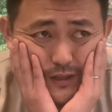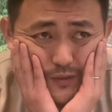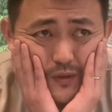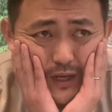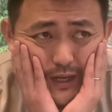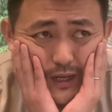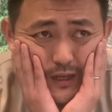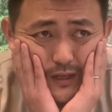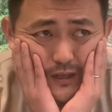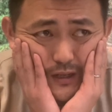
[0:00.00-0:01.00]
とか、
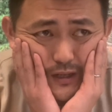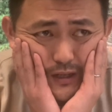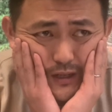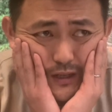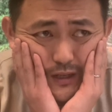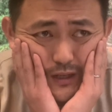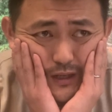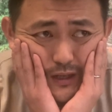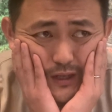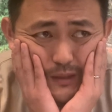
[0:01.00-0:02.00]

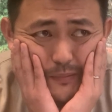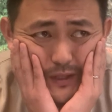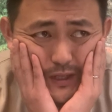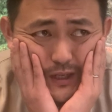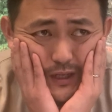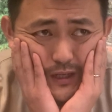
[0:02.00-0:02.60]
えー、やっぱね、